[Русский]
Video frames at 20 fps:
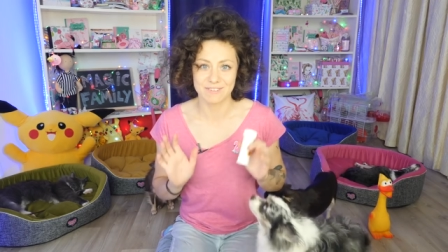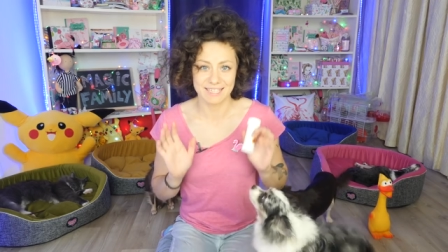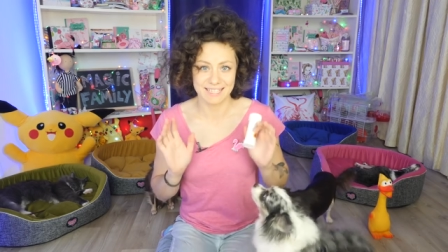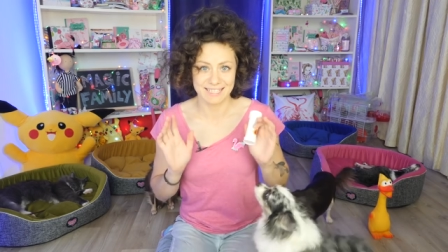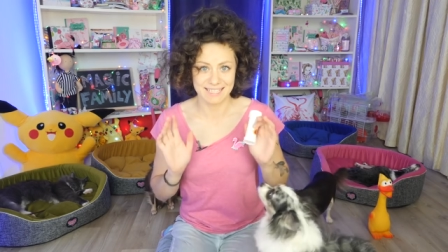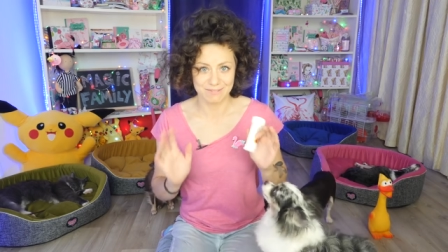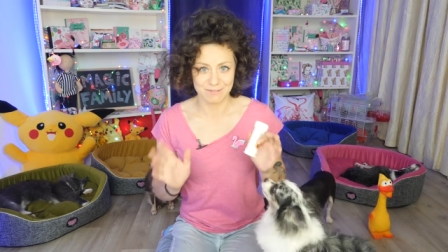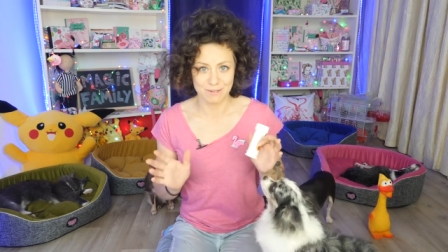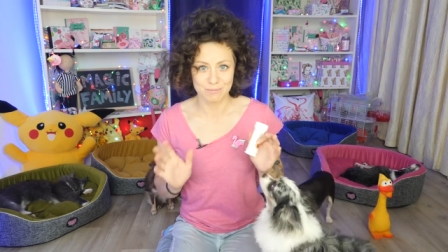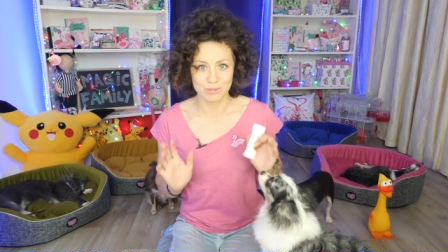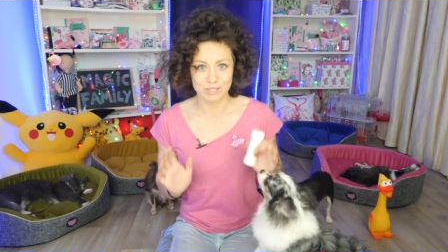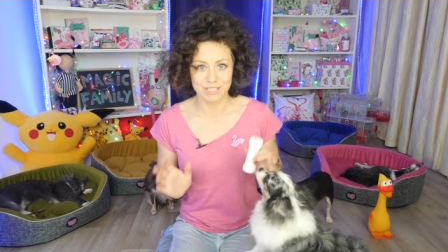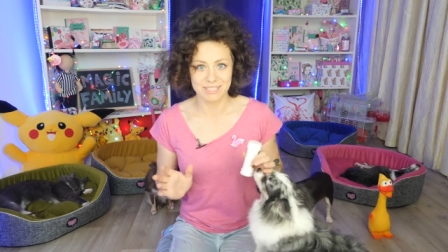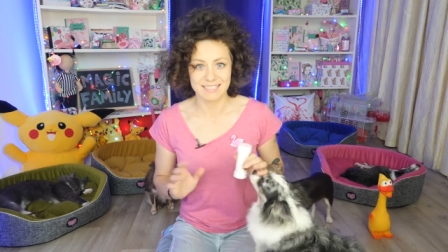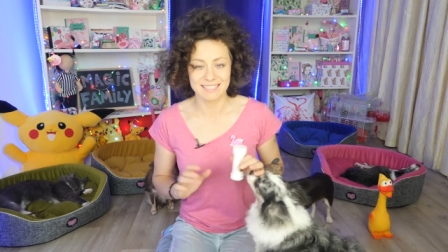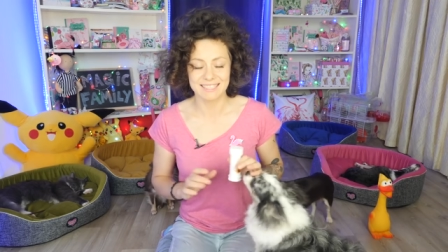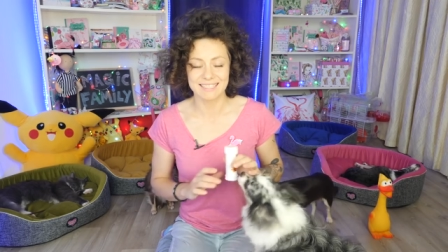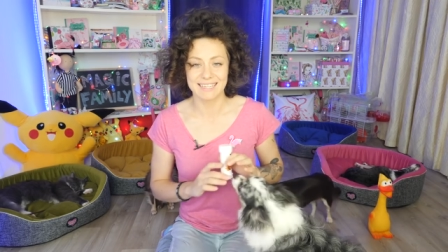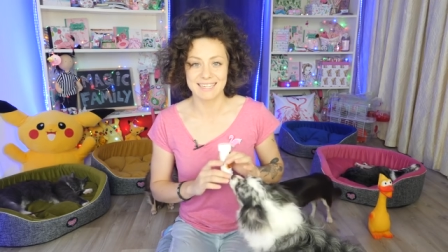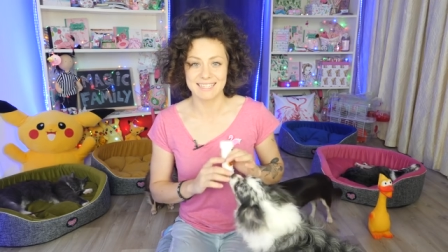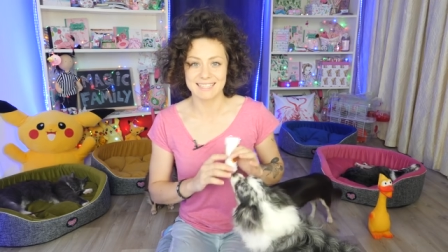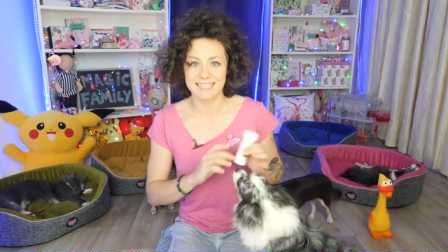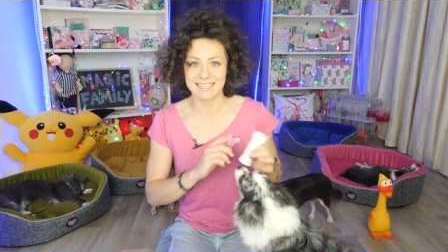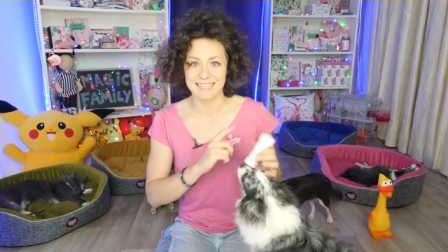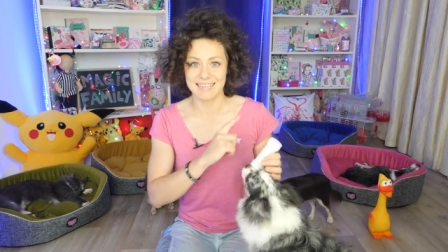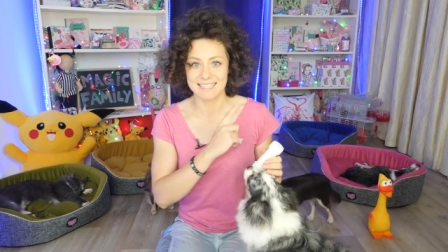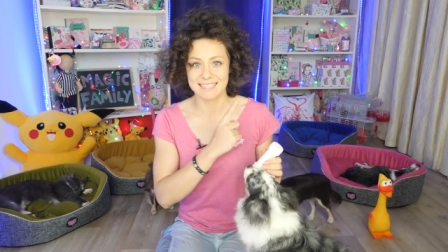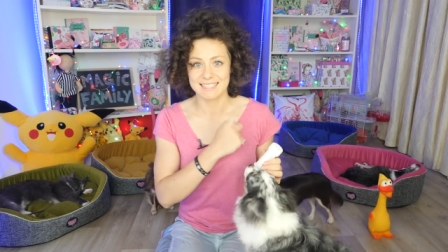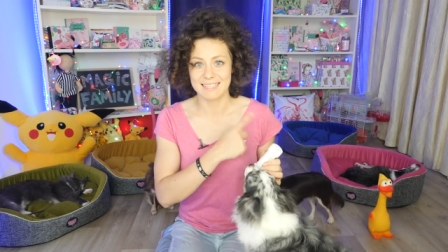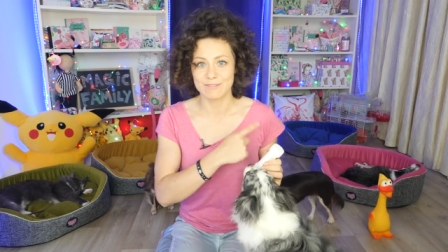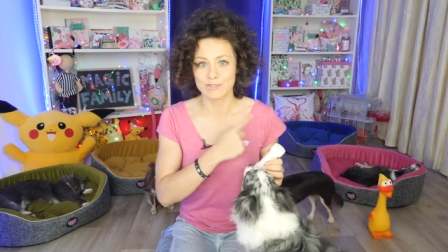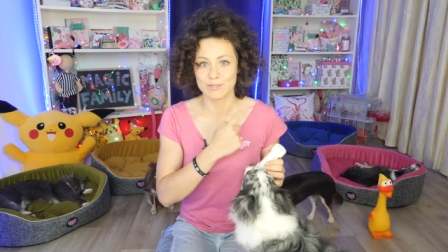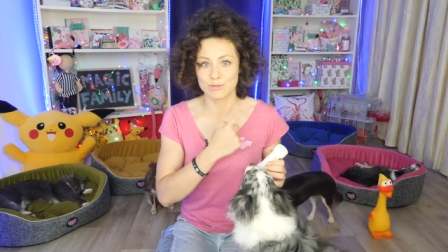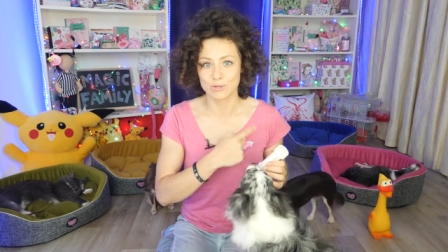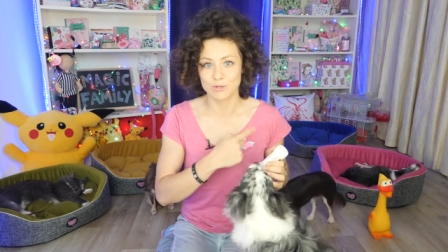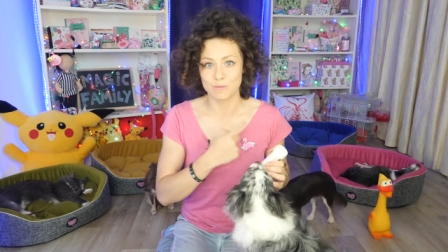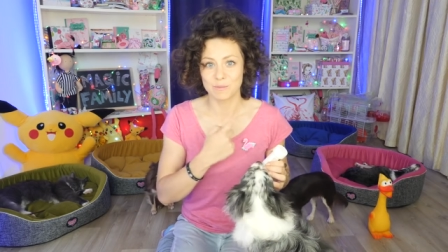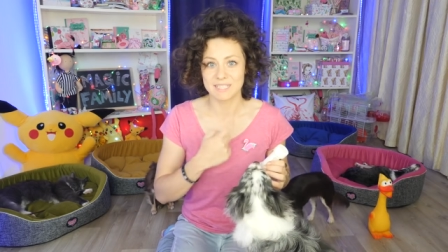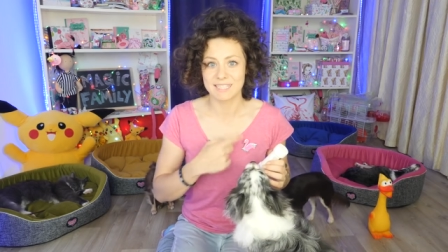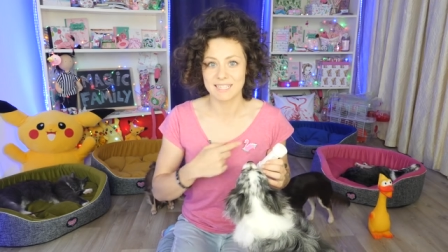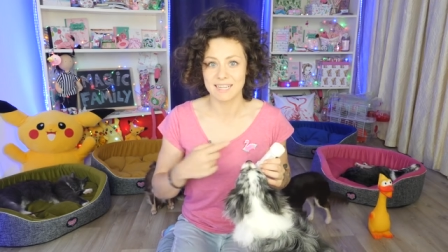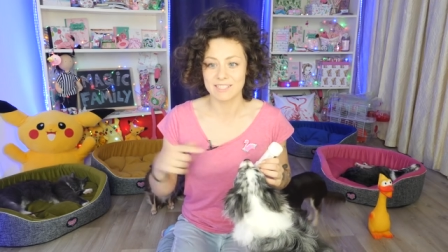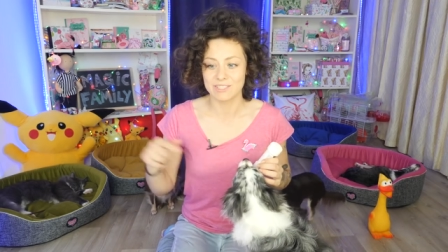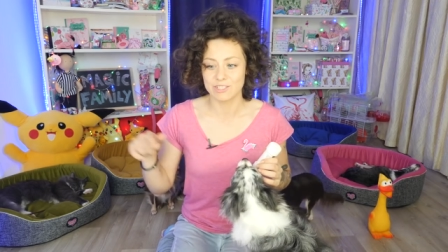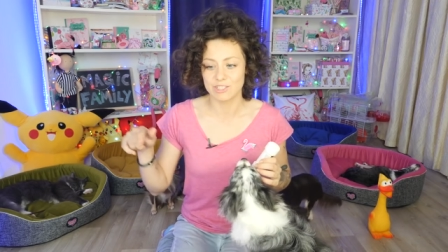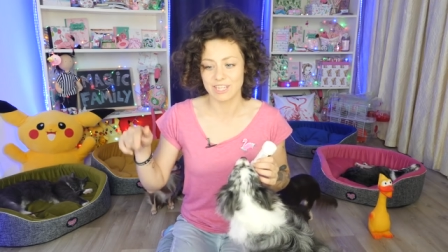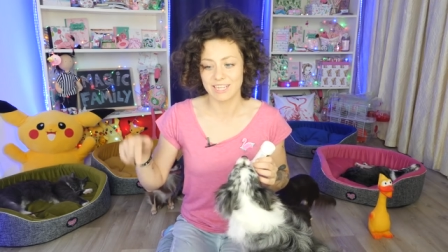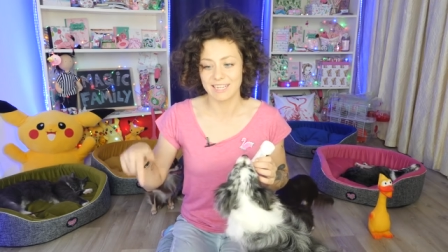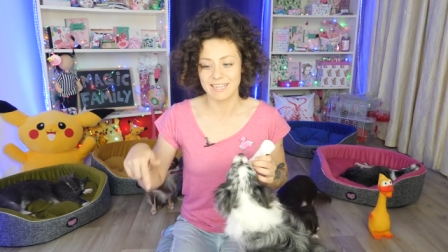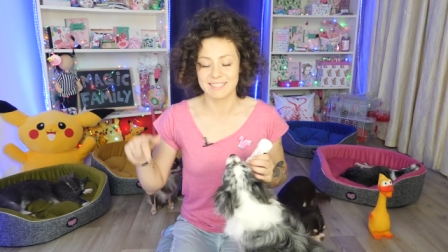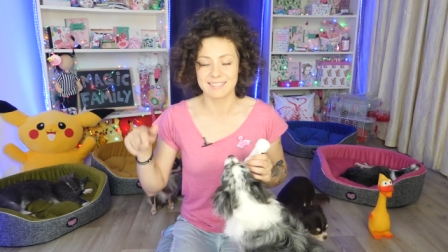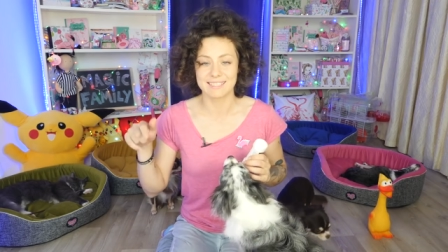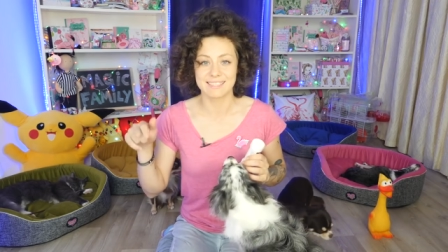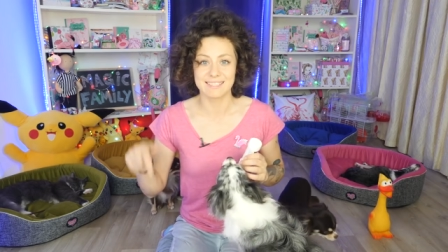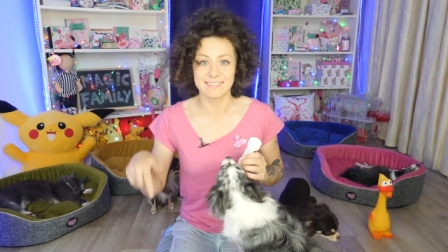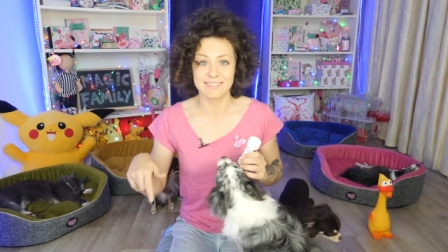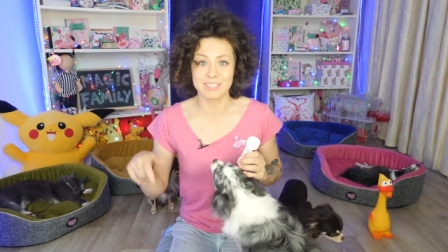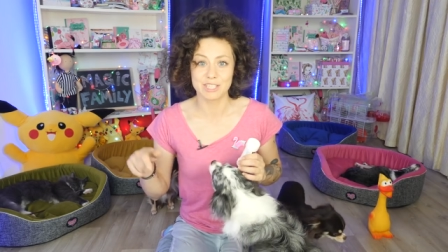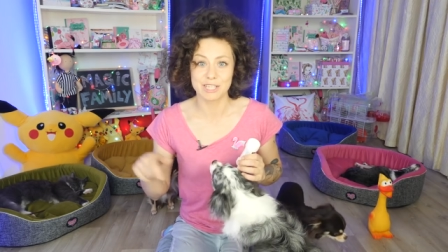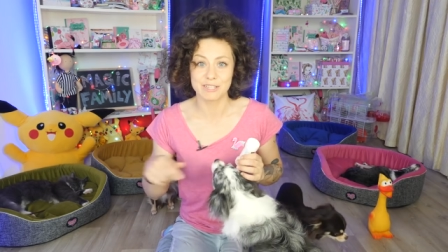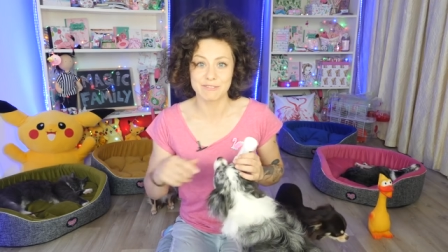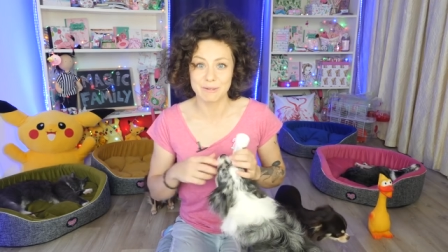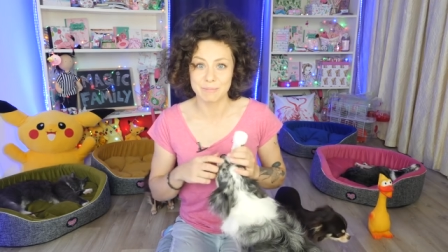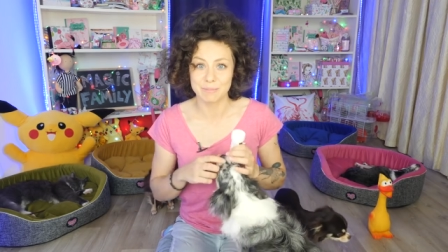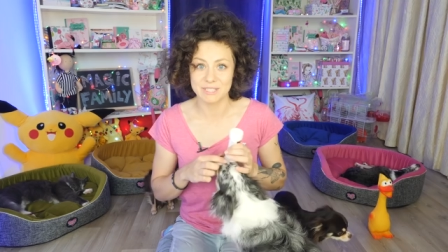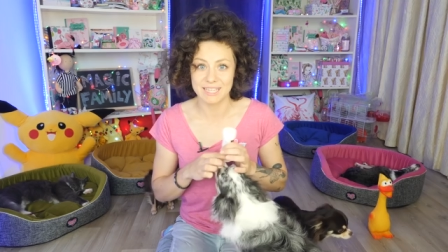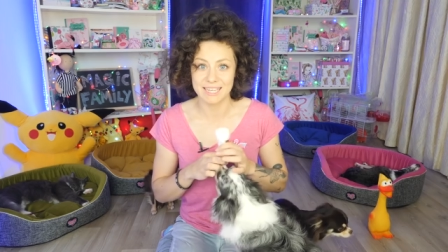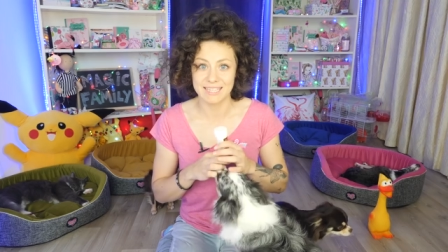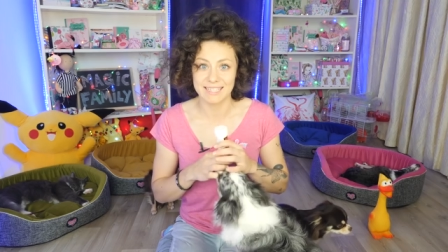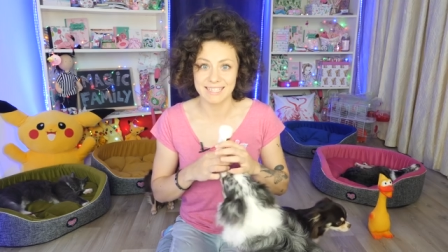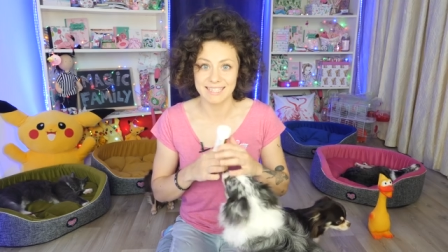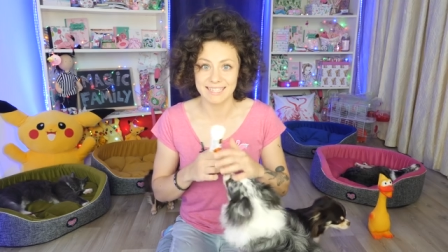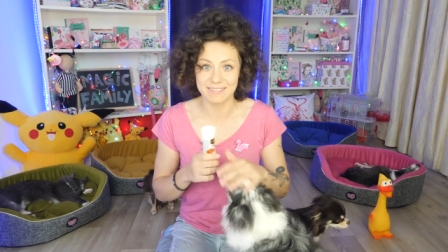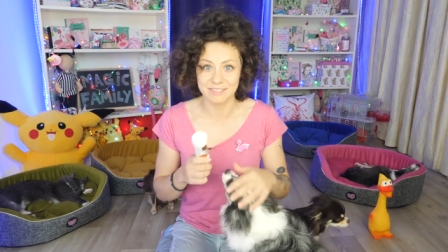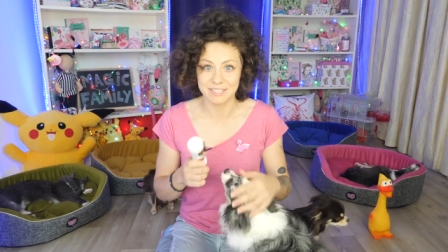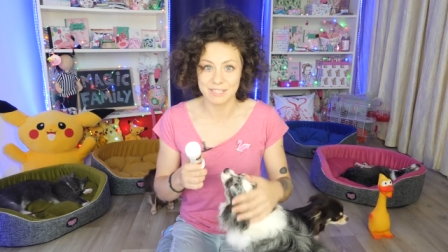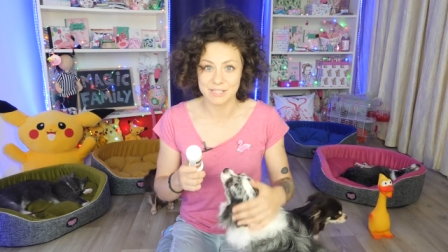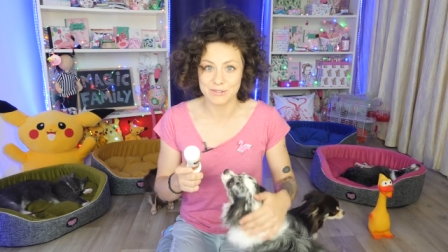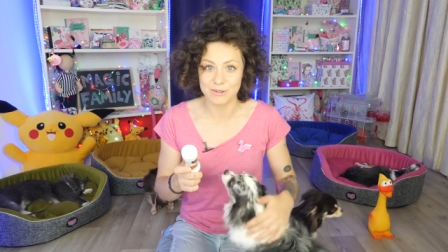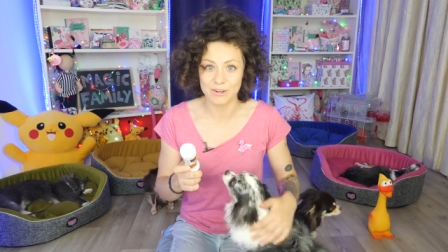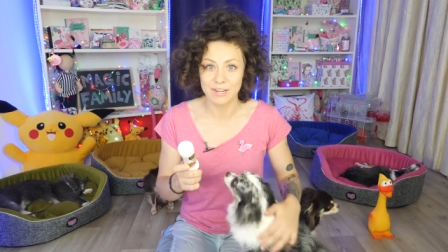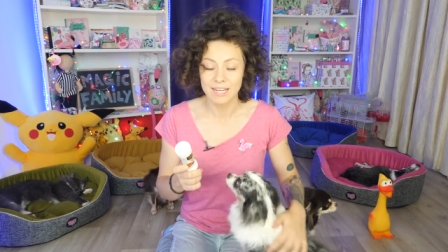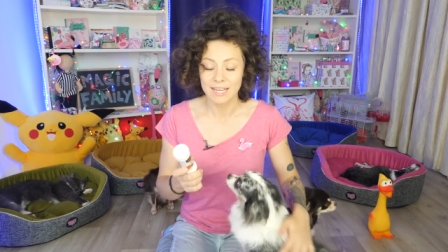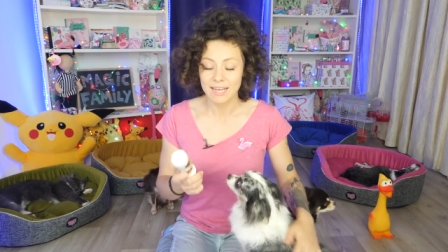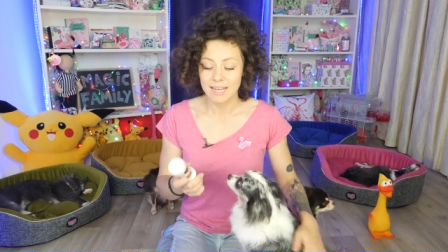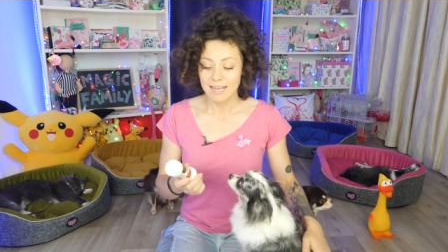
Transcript: если вам будет будет интересно, я оставлю тут подсказочки или ссылочки в описании к видео